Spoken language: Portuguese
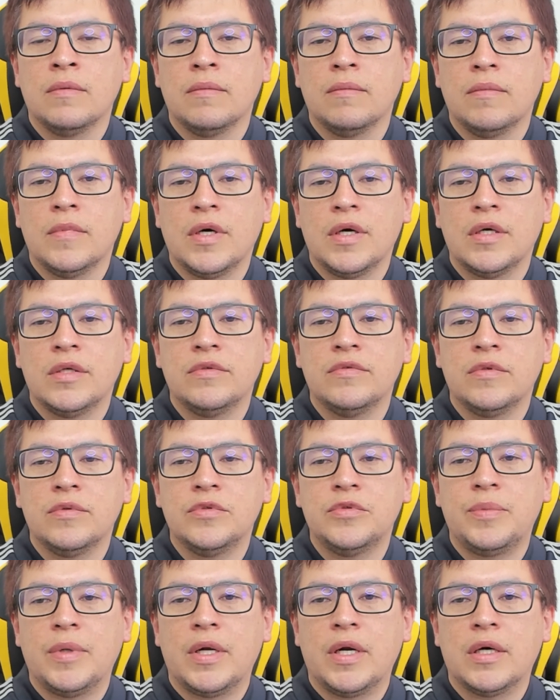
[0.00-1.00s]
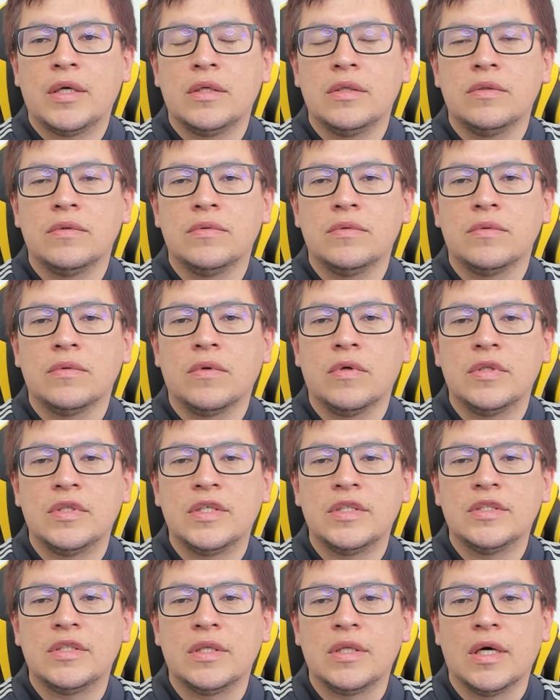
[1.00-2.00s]
Mas vamos esperar que não
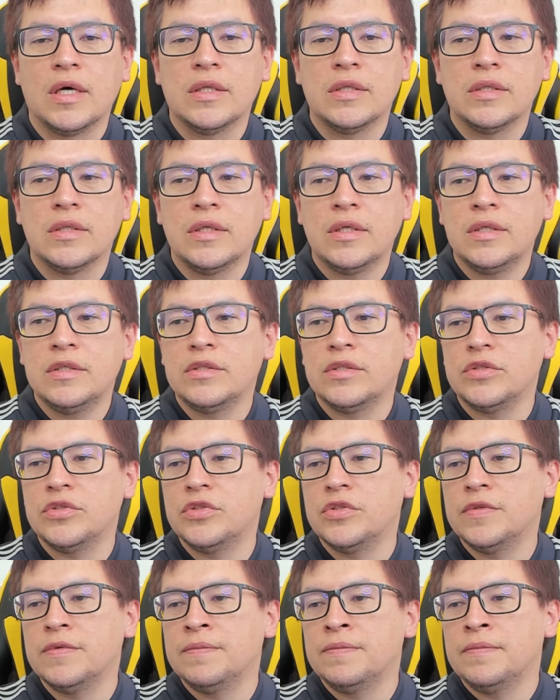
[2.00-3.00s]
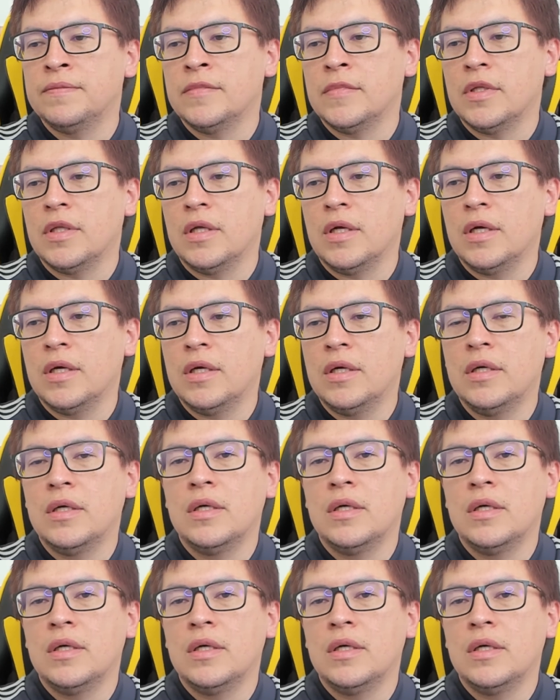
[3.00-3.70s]
aconteça nada, né, gente? Né?